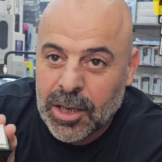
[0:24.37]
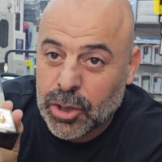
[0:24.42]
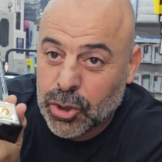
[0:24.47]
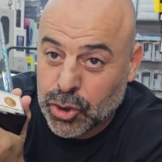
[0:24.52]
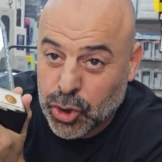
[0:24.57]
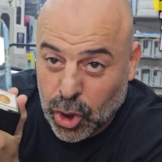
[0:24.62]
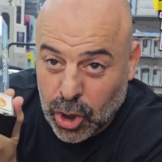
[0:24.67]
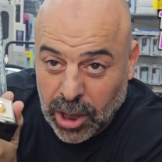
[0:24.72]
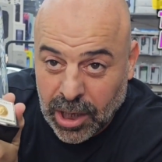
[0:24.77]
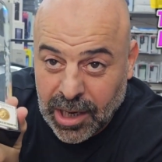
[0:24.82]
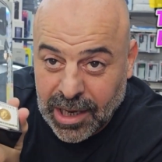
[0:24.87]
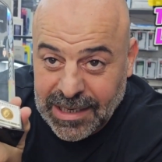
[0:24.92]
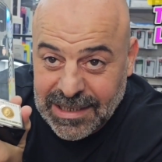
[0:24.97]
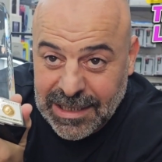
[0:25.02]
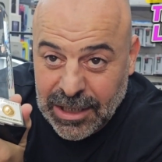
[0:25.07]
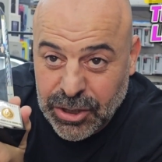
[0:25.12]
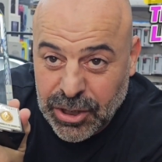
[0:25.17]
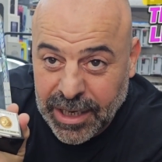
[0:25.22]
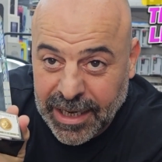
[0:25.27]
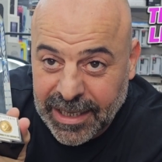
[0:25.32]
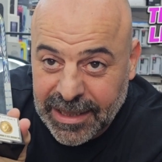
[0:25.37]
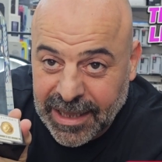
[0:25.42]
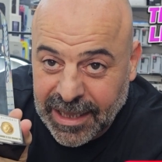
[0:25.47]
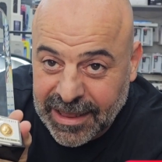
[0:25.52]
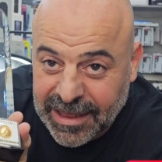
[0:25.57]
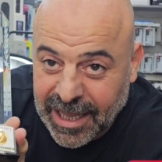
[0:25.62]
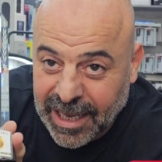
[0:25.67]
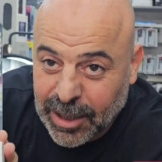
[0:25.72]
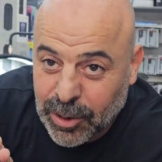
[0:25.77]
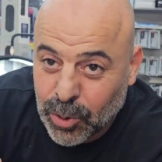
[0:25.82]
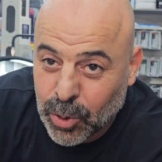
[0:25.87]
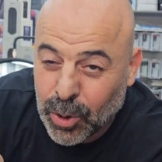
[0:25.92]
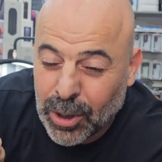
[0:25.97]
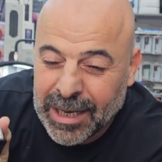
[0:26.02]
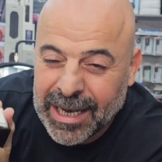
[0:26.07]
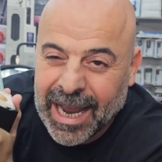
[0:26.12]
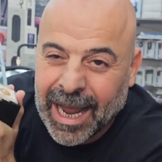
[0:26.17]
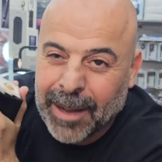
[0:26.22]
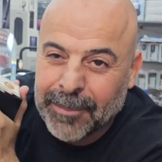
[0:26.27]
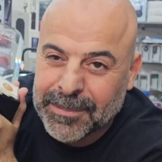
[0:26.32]
شكر خاص لشركة التكنو
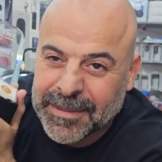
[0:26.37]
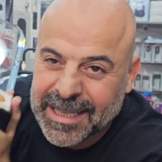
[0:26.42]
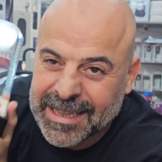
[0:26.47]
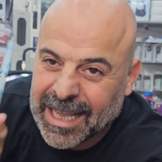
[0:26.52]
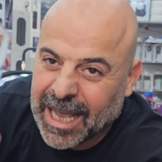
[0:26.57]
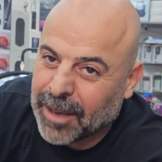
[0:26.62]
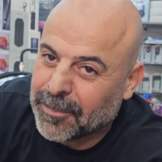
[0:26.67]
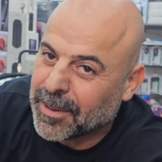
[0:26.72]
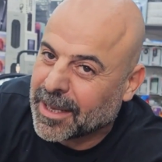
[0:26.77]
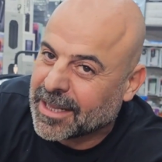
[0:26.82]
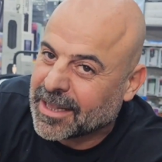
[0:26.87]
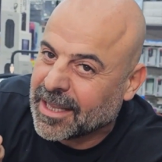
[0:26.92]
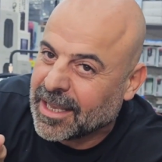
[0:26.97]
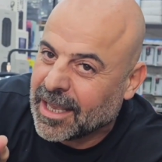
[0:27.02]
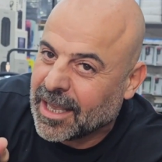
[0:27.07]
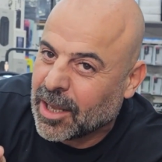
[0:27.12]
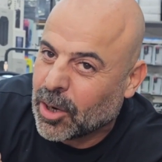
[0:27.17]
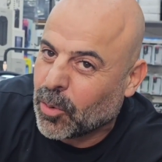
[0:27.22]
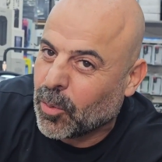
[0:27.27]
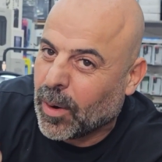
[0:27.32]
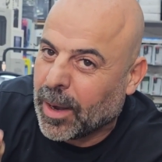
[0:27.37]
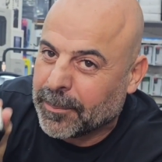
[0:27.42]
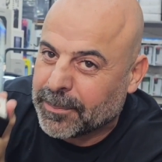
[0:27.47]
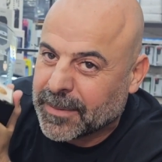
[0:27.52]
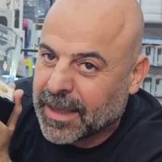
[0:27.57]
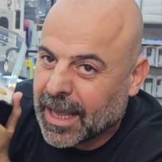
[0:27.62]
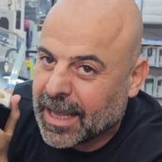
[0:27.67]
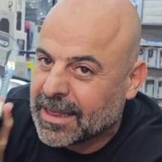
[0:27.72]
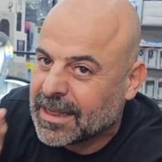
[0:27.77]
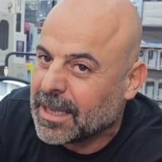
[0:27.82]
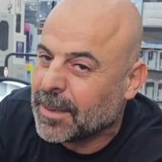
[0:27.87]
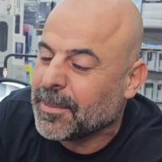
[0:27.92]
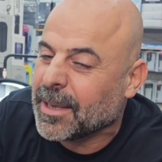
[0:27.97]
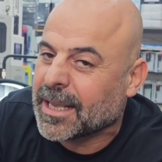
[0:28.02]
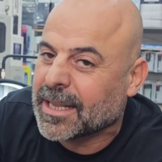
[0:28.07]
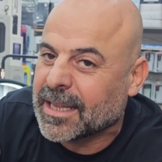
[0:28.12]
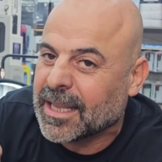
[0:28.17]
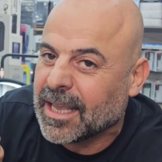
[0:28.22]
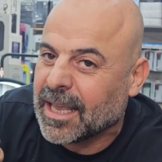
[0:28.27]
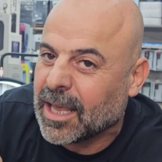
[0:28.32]
اللي عم تتعب كتير وعم تقدم
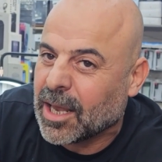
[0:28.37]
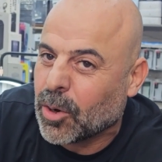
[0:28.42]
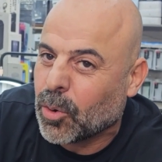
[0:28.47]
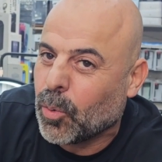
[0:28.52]
كتير